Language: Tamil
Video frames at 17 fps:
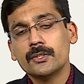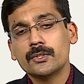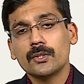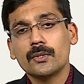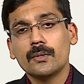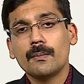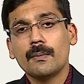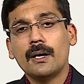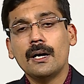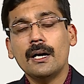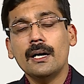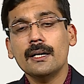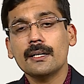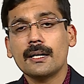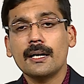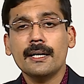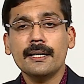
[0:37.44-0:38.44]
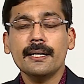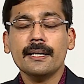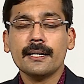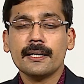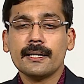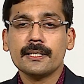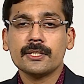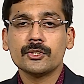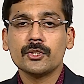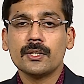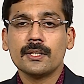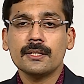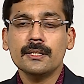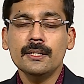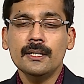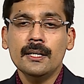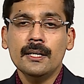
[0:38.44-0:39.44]
ஸோ ஹா கார்டியக் கரஸ்
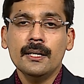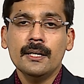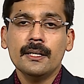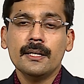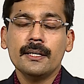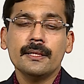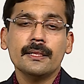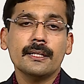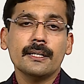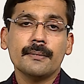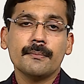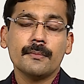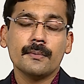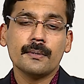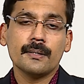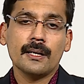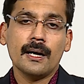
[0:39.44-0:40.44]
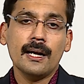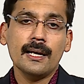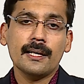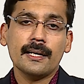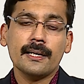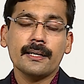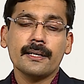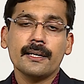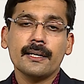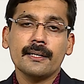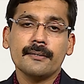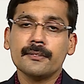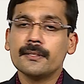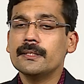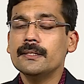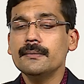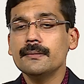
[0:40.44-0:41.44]
சொல்கிறது இந்த நாலு அறைகளில்
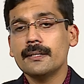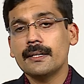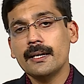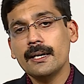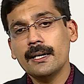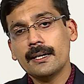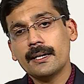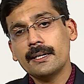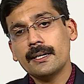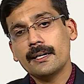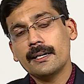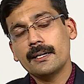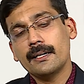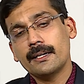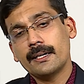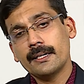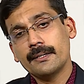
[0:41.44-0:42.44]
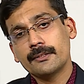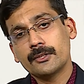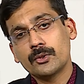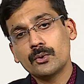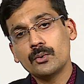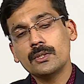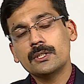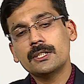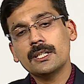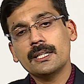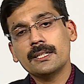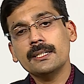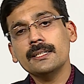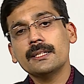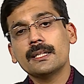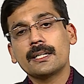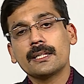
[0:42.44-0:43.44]
வந்து கீழ் ரெண்டு அறை துடிச்சா
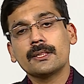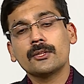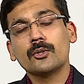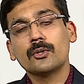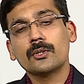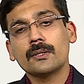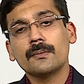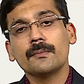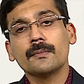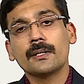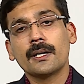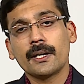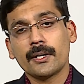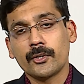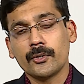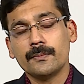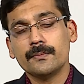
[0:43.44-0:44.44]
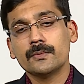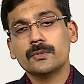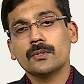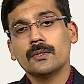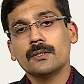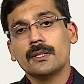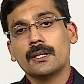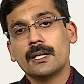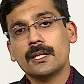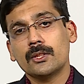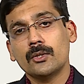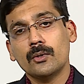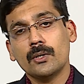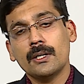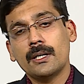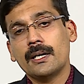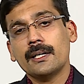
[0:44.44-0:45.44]
தான் இந்த ரத்தோட்டம் நடக்கும் ஸோ இந்த
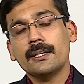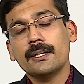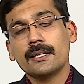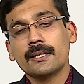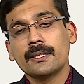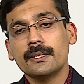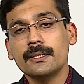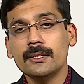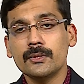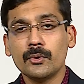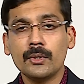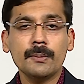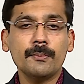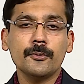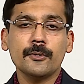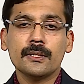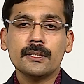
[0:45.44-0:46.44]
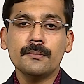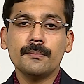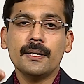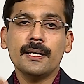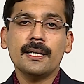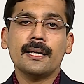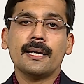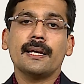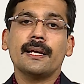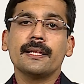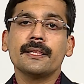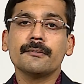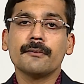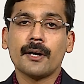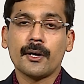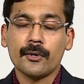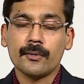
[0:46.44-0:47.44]
ரத்தோட்டம் நடக்கிறதுக்கு துடிப்பு வந்து
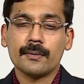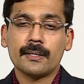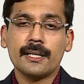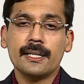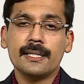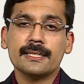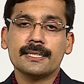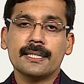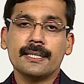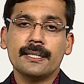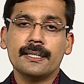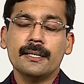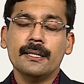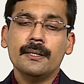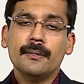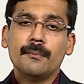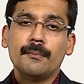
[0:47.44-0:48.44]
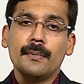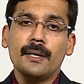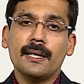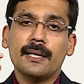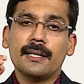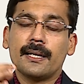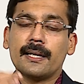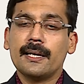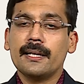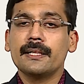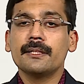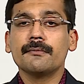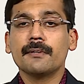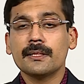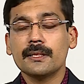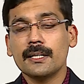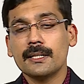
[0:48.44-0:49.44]
மேலறையிலேருந்து வரணும் ரைட் சைடு
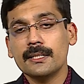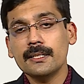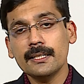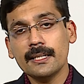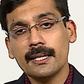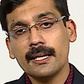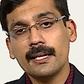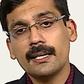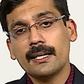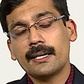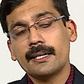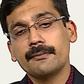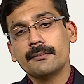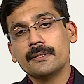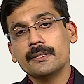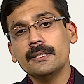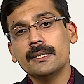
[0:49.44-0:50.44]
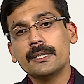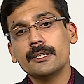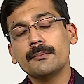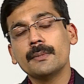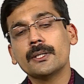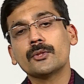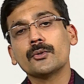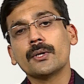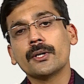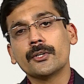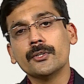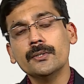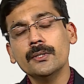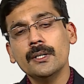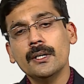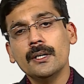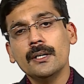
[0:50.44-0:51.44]
மேலறையிலேருந்து வந்தால் தான் கீழறை வந்து ரெண்டுமே துடிக்கும்